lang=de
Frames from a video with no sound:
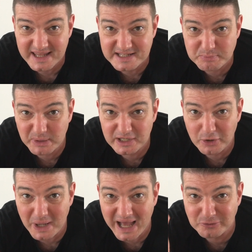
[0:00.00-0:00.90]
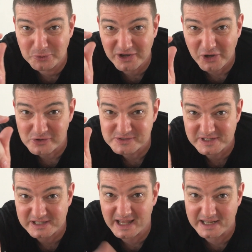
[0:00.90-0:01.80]
Jetzt bin ich aber auch nur ein ganz
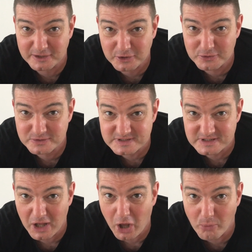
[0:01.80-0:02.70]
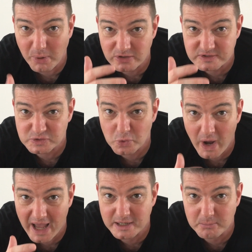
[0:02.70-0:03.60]
kleiner Künstler. Aber an so
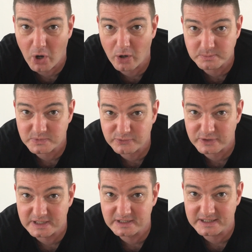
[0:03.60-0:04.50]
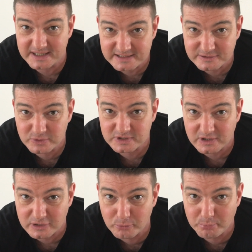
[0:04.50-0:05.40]
einem Abend verdienen nicht nur der
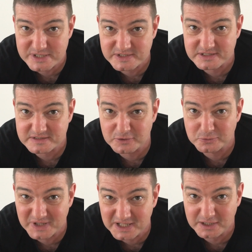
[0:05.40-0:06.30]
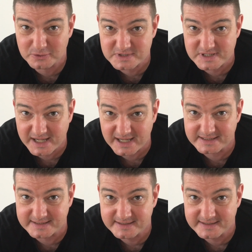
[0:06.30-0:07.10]
Clubbesitzer und ich unser Geld